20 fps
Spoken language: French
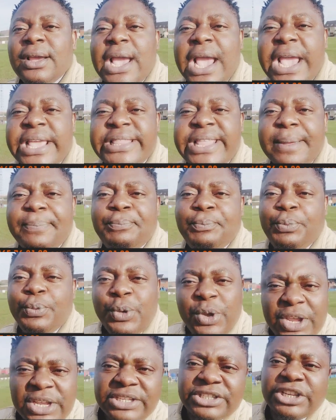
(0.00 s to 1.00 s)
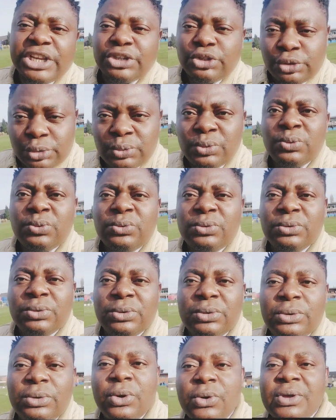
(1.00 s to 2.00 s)
Et depuis ce jour,
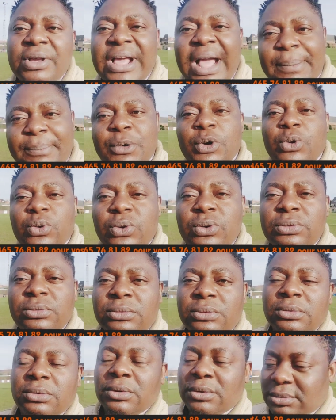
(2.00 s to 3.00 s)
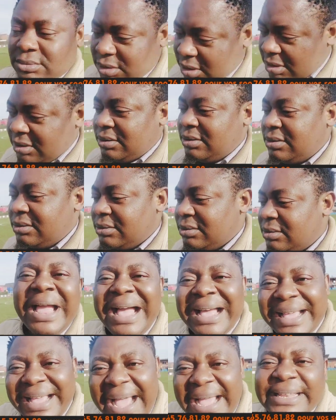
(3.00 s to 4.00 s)
le Cameroun euh,
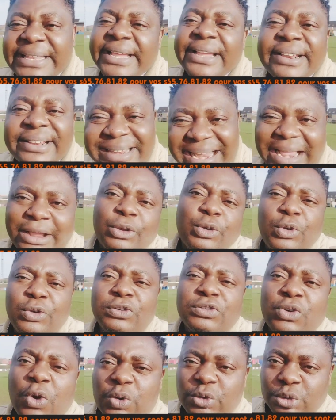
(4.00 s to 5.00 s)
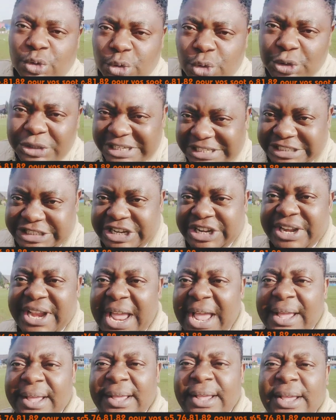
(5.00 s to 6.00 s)
a gardé rancune contre le
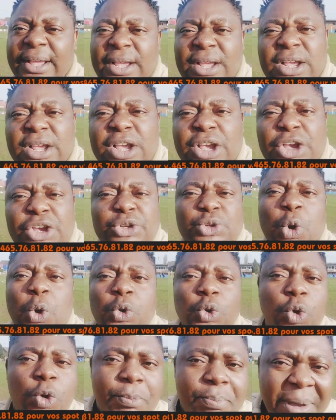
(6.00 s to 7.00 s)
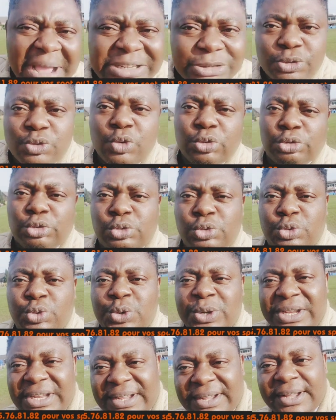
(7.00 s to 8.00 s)
Nigeria. Donc le match
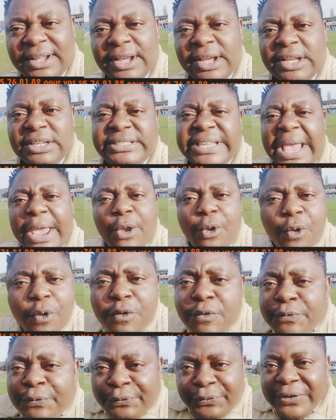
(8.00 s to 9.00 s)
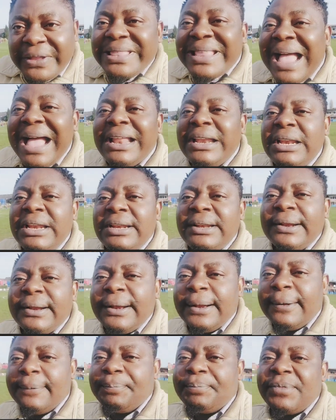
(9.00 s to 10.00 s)
d'aujourd'hui, c'est une finale
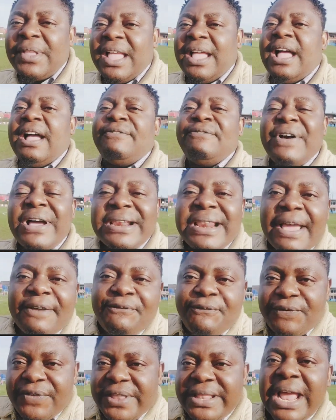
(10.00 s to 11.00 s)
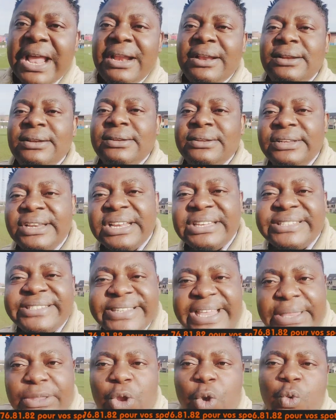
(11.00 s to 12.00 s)
avant la finale de
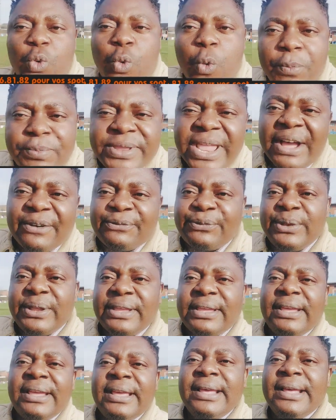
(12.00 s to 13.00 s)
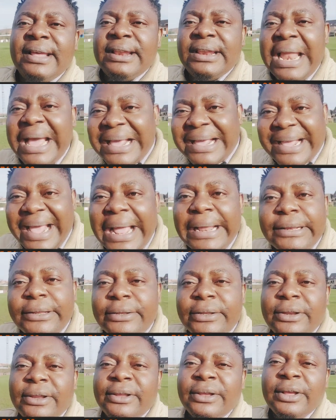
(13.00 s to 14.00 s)
cette Coupe d'Afrique, la
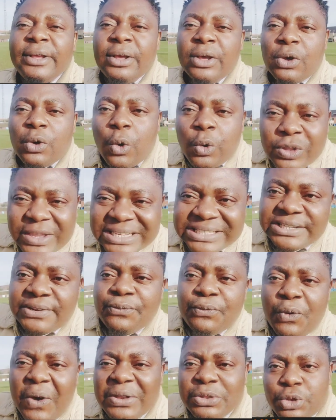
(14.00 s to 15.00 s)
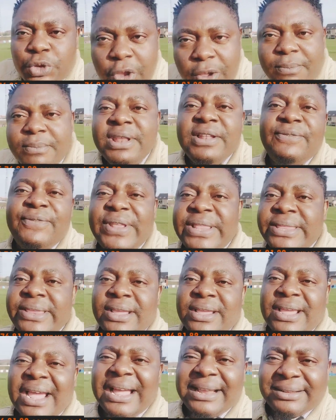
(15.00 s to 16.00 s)
Cannes Côte d'Ivoire
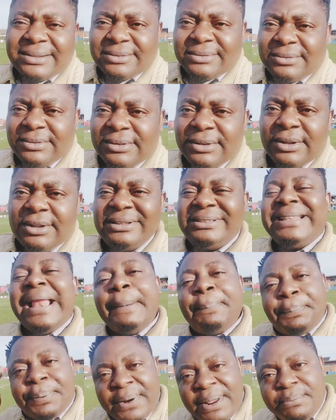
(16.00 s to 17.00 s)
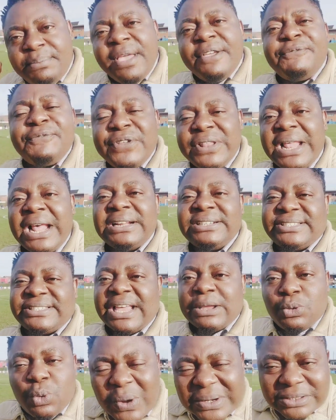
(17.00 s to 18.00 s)
2024. La première finale,
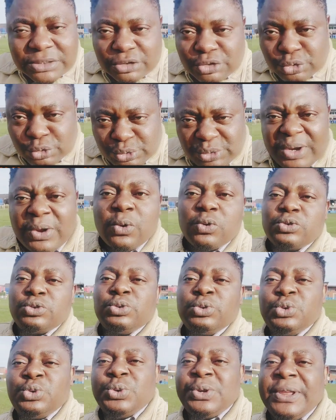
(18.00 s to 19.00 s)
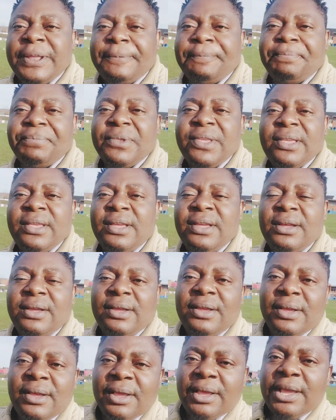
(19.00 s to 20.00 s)
ça doit se jouer aujourd'hui.
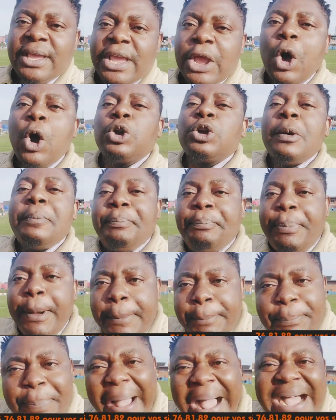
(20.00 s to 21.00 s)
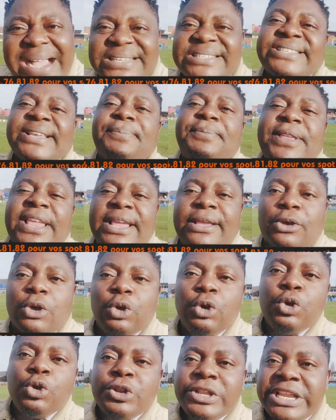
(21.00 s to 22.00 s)
Et on ne peut pas accepter que
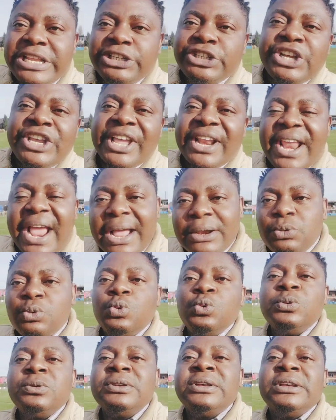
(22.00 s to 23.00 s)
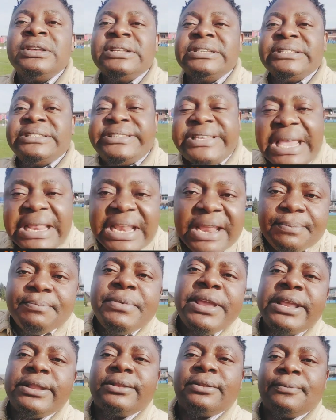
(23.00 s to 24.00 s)
le Nigeria nous
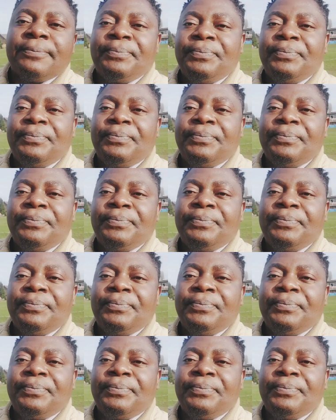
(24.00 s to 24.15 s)
élimine.